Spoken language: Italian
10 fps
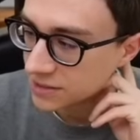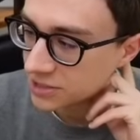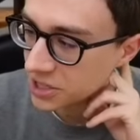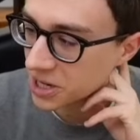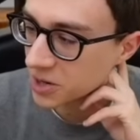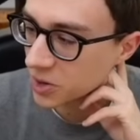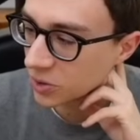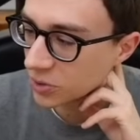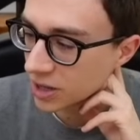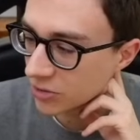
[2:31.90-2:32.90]
Circa, ne ho
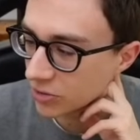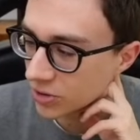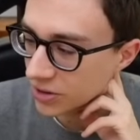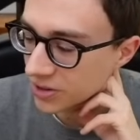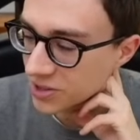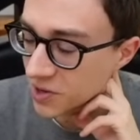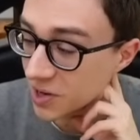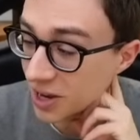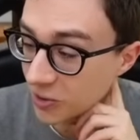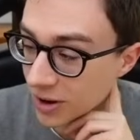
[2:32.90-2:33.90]
alcune lavoro. Io ho
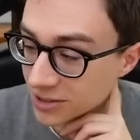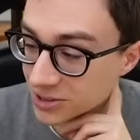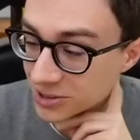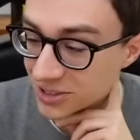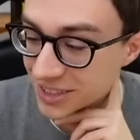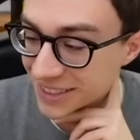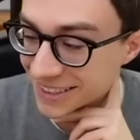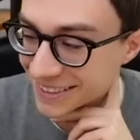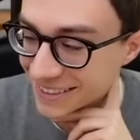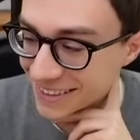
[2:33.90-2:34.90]
la 4D.
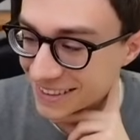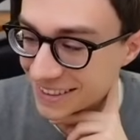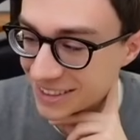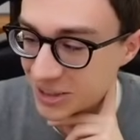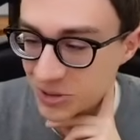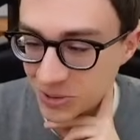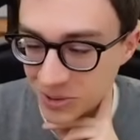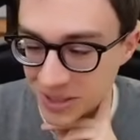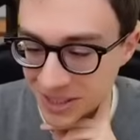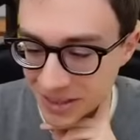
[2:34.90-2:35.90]
Io ne ho
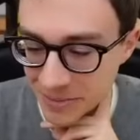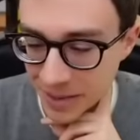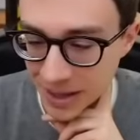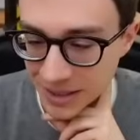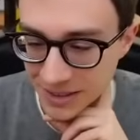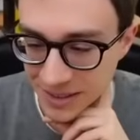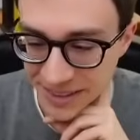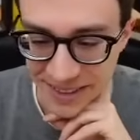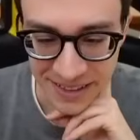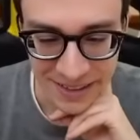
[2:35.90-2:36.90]
due di
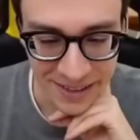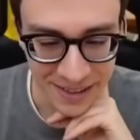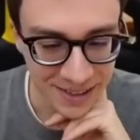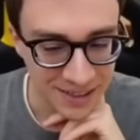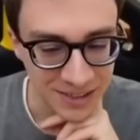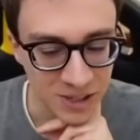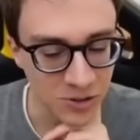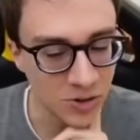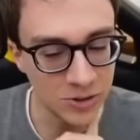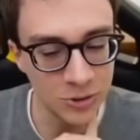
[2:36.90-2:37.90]
stampanti.
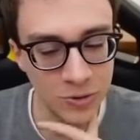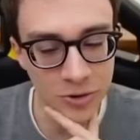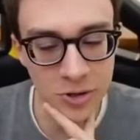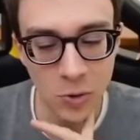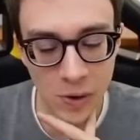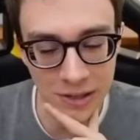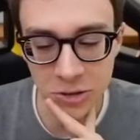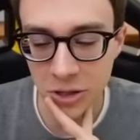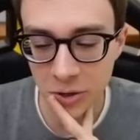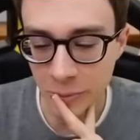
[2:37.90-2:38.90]
Secondo voi
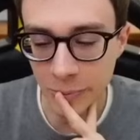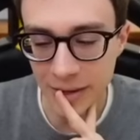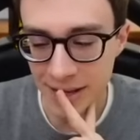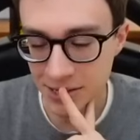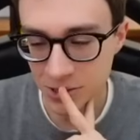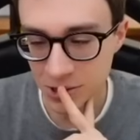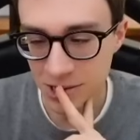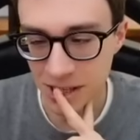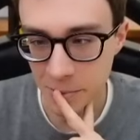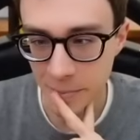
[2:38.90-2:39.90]
quanto è complesso
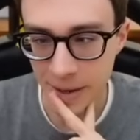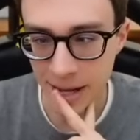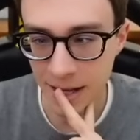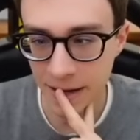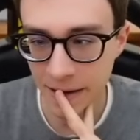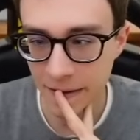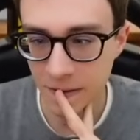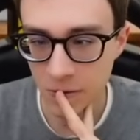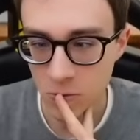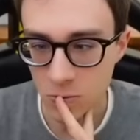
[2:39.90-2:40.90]
stampare...
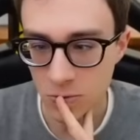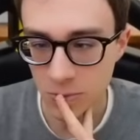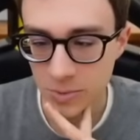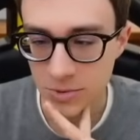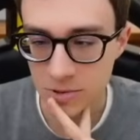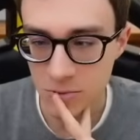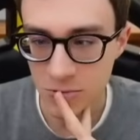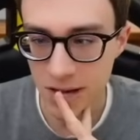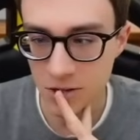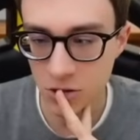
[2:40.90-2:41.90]
Uh,
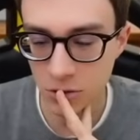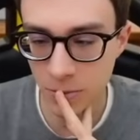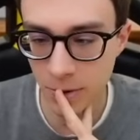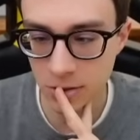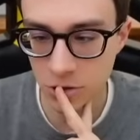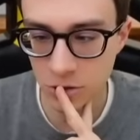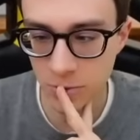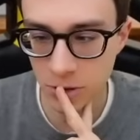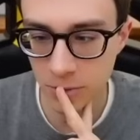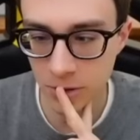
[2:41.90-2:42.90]
Dai, gio... non morto, gioco, non
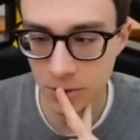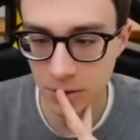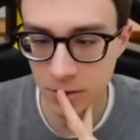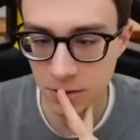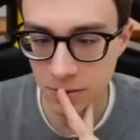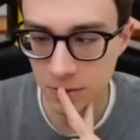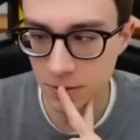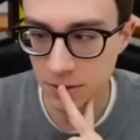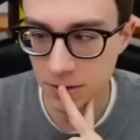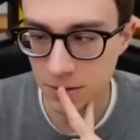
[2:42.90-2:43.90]
morto, ma... ma...
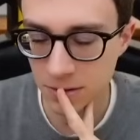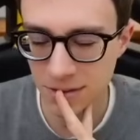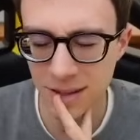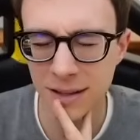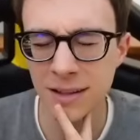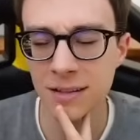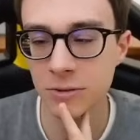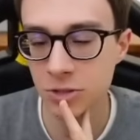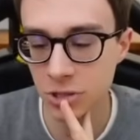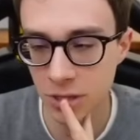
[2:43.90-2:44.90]
ma...
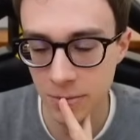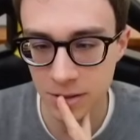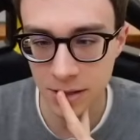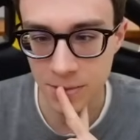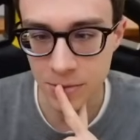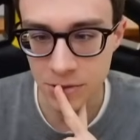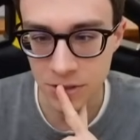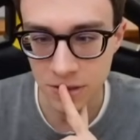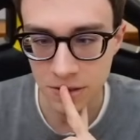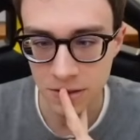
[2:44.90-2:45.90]
ma... giochi di battaglia però c'è. Cioè.